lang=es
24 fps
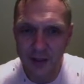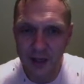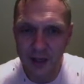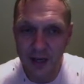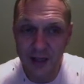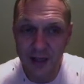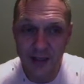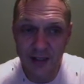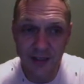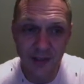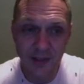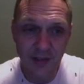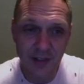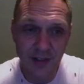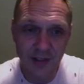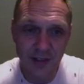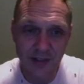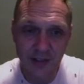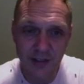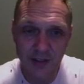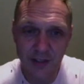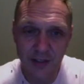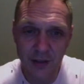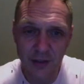Aquí ves
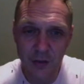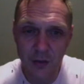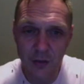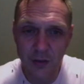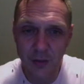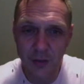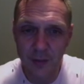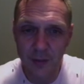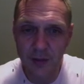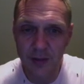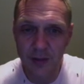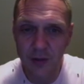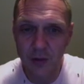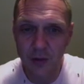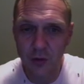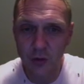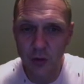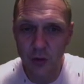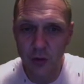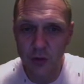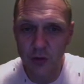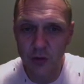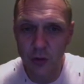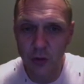Ethereum también
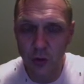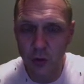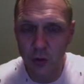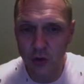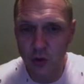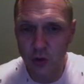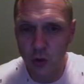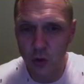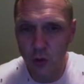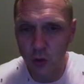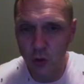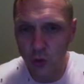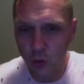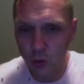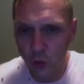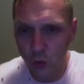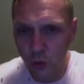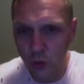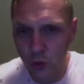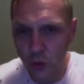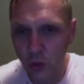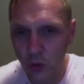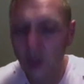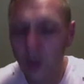
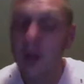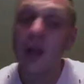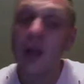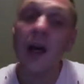281.